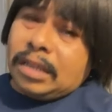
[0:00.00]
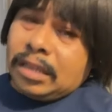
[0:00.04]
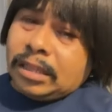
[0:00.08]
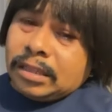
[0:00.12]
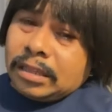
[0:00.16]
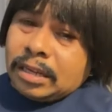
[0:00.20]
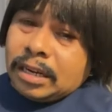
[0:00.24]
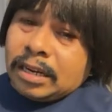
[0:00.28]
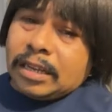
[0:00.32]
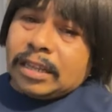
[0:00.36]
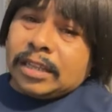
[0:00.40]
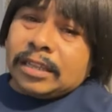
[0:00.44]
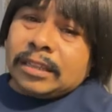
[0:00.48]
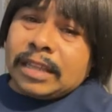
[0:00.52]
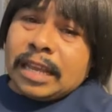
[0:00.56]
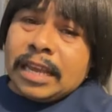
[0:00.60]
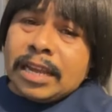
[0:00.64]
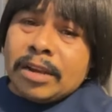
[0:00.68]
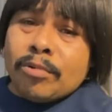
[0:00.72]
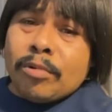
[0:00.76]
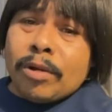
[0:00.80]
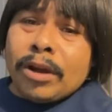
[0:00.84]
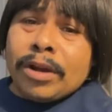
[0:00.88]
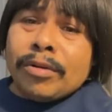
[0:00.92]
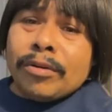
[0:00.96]
entrené
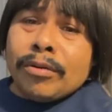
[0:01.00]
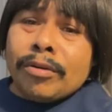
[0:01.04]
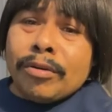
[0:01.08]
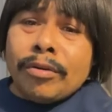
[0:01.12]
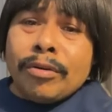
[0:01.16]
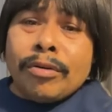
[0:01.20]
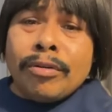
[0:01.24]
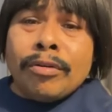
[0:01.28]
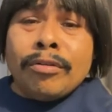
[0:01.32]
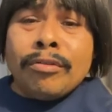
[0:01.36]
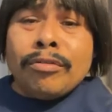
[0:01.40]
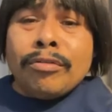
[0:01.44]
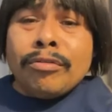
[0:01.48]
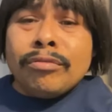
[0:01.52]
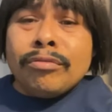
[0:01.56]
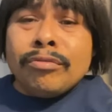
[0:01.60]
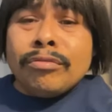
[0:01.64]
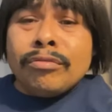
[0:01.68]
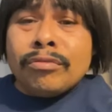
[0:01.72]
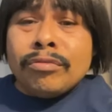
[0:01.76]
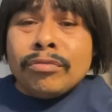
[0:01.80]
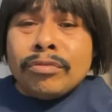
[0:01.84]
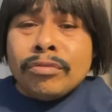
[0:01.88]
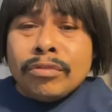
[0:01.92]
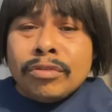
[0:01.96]
taekwondo,
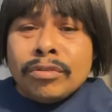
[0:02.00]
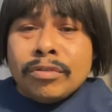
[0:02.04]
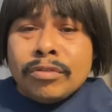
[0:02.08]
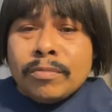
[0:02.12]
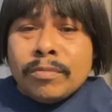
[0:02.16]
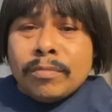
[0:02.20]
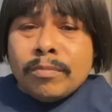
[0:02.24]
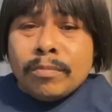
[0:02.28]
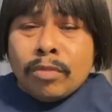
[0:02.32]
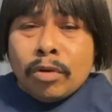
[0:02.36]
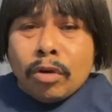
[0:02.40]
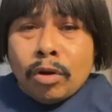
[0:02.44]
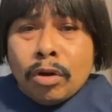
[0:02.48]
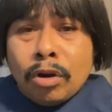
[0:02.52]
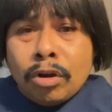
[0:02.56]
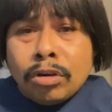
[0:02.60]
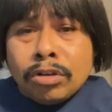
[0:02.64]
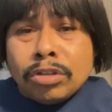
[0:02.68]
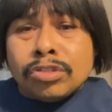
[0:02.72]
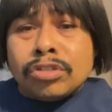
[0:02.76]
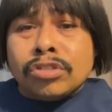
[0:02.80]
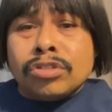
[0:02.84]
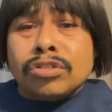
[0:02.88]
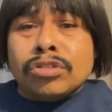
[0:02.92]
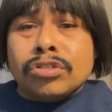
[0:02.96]

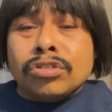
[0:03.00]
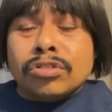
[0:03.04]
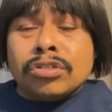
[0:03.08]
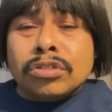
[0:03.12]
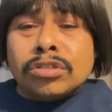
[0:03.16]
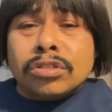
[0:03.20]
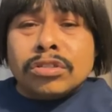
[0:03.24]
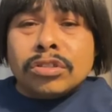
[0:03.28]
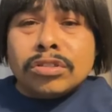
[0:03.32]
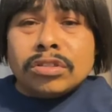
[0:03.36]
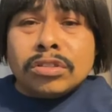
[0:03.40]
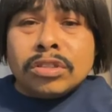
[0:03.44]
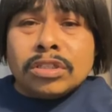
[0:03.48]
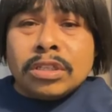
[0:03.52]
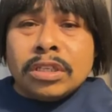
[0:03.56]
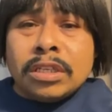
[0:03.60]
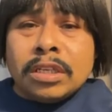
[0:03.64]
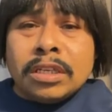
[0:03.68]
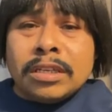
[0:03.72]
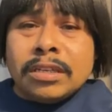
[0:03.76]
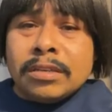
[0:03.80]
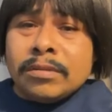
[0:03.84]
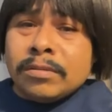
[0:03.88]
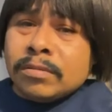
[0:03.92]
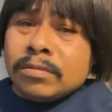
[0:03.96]
box
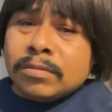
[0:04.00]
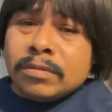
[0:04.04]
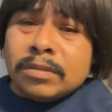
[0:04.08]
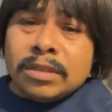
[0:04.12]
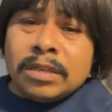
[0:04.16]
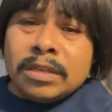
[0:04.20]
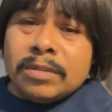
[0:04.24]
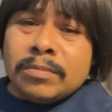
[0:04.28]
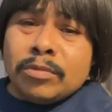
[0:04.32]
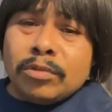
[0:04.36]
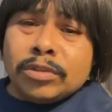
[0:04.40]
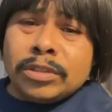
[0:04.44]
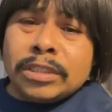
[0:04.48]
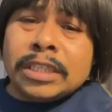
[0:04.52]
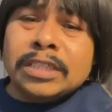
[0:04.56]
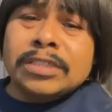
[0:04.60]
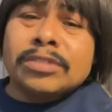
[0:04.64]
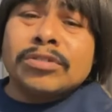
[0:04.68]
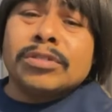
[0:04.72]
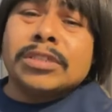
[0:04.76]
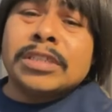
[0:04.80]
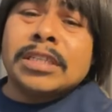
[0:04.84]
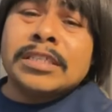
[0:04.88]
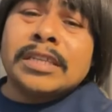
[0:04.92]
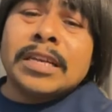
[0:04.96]
y, y muchas
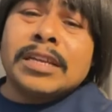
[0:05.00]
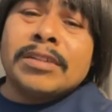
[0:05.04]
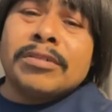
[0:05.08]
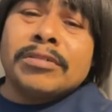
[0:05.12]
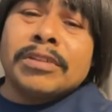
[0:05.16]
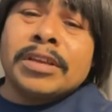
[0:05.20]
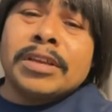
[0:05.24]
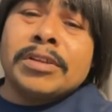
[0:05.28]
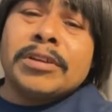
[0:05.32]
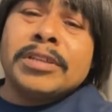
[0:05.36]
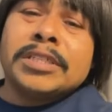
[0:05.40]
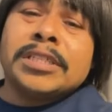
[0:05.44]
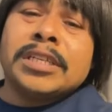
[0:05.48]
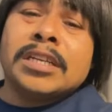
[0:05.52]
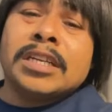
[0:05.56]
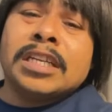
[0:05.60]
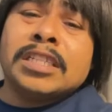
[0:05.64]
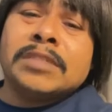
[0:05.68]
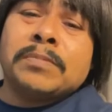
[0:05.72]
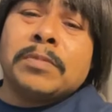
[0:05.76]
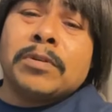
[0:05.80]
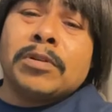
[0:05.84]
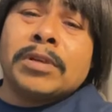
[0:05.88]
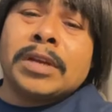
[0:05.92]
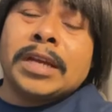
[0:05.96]
cosas que no quiero
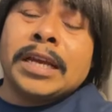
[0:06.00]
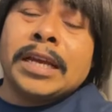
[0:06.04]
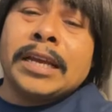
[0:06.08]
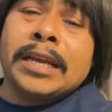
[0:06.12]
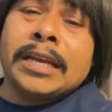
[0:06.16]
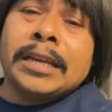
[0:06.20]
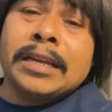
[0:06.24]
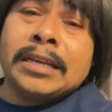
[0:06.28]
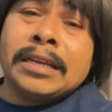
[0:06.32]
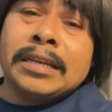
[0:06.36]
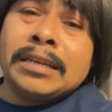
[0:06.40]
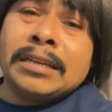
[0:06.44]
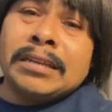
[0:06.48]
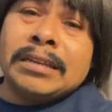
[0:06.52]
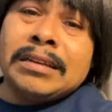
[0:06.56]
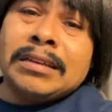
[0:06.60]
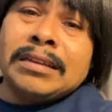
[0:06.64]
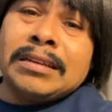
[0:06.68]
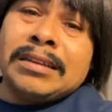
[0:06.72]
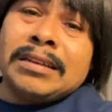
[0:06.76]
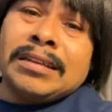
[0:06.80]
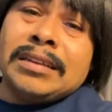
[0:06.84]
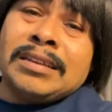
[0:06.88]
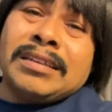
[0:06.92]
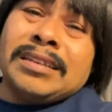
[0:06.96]
decirles porque
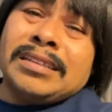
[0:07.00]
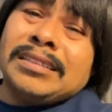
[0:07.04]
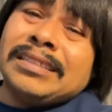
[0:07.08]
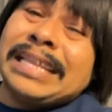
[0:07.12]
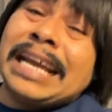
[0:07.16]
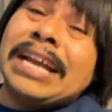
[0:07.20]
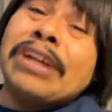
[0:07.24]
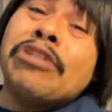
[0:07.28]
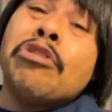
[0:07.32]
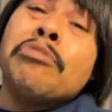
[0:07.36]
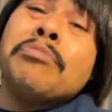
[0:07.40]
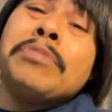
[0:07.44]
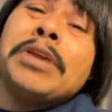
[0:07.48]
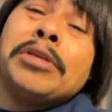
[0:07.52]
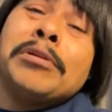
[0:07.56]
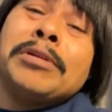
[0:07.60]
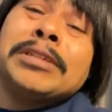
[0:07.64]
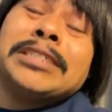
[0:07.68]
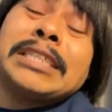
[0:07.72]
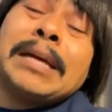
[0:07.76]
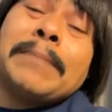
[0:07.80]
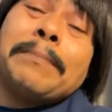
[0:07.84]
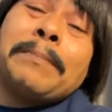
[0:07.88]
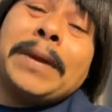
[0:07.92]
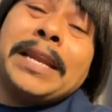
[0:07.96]
tengo miedo
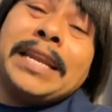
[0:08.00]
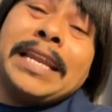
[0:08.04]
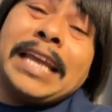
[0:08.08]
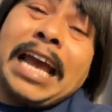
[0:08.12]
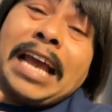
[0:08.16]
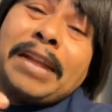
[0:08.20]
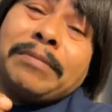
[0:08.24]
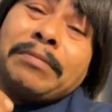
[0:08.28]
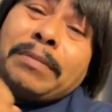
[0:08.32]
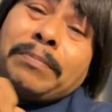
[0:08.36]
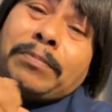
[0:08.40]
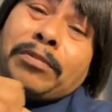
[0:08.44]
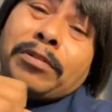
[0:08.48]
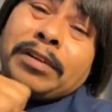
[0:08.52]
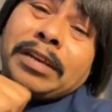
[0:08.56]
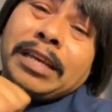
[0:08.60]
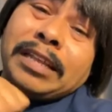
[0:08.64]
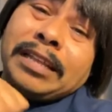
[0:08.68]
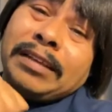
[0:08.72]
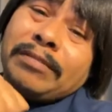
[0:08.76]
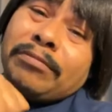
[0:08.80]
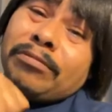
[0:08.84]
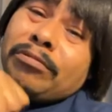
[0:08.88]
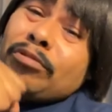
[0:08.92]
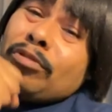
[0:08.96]
hasta pelearme porque
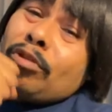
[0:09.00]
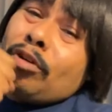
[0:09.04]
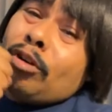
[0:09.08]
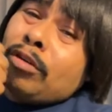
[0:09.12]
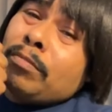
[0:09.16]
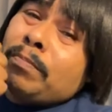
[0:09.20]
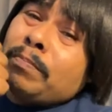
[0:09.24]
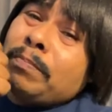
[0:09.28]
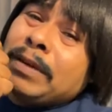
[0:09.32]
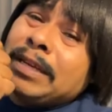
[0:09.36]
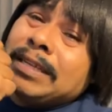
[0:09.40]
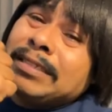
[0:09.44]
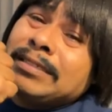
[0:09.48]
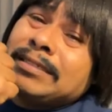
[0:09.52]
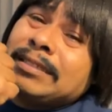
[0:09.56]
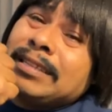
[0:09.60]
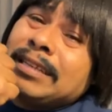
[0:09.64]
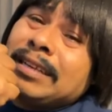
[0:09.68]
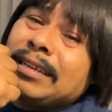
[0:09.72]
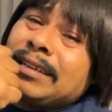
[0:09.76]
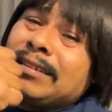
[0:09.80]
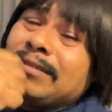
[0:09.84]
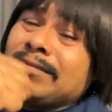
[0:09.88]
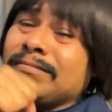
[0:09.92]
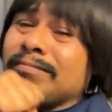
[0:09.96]
de un golpe
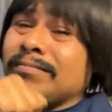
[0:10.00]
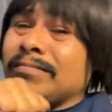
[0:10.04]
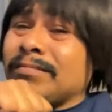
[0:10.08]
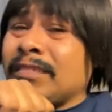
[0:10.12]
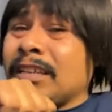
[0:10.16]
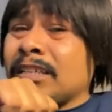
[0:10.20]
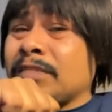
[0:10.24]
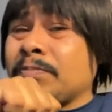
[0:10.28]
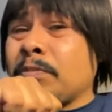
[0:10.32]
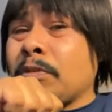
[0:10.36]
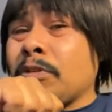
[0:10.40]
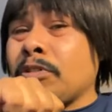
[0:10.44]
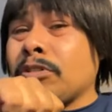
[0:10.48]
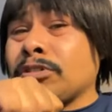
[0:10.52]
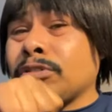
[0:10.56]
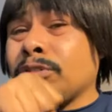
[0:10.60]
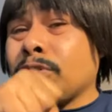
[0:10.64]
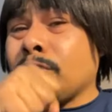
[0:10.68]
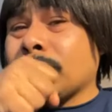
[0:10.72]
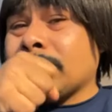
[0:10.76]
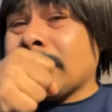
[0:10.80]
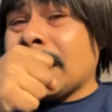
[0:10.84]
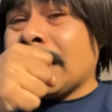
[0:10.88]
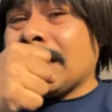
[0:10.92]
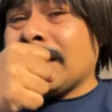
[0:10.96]
este les puedo
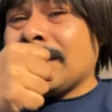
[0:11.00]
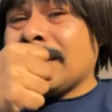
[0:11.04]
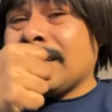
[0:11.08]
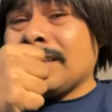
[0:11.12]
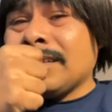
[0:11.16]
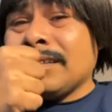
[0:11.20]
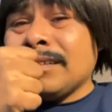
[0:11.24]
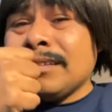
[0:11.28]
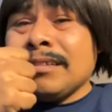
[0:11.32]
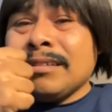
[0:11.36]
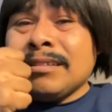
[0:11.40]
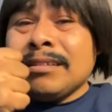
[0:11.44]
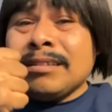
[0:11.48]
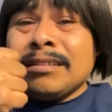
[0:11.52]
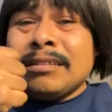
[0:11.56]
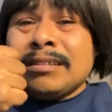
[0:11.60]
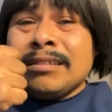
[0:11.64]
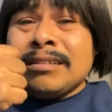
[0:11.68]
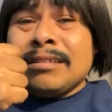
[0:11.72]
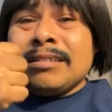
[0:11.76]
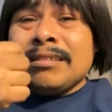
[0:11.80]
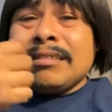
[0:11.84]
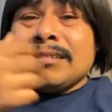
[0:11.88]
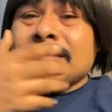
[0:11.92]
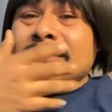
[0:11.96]
destrozar
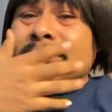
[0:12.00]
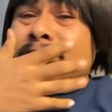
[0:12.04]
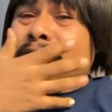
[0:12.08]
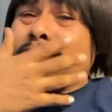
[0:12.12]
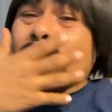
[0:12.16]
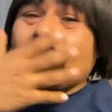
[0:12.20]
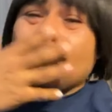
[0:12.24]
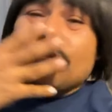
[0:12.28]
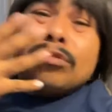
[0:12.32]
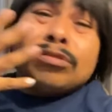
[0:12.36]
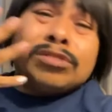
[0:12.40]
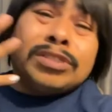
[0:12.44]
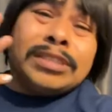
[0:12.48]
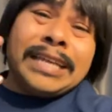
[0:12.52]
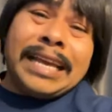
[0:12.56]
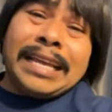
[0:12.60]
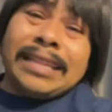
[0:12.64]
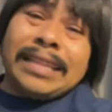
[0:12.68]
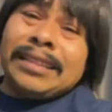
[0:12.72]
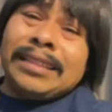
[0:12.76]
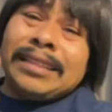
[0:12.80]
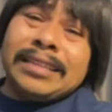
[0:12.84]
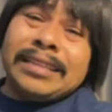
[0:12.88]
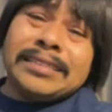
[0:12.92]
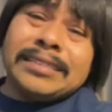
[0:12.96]
todos los
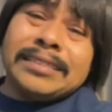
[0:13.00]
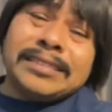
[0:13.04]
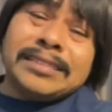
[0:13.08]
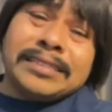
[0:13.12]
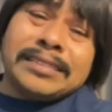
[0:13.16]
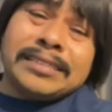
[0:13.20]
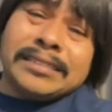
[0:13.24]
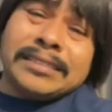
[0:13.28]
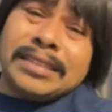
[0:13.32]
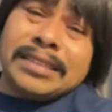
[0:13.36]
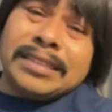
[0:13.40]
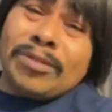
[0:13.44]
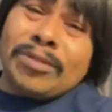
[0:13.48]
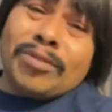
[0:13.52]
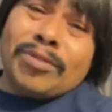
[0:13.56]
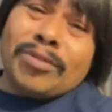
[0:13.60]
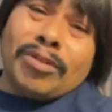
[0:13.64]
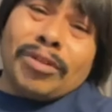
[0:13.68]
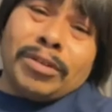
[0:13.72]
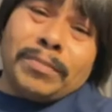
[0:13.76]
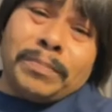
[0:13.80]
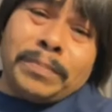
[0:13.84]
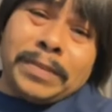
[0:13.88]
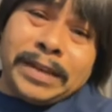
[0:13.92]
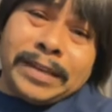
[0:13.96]
dientes de un
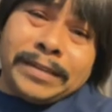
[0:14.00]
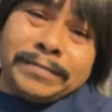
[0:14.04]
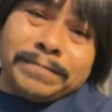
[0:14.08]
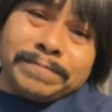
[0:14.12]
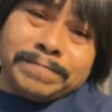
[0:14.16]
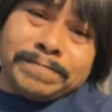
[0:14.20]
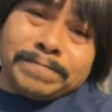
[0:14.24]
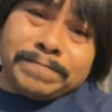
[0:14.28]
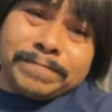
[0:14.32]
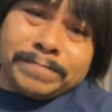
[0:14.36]
golpe.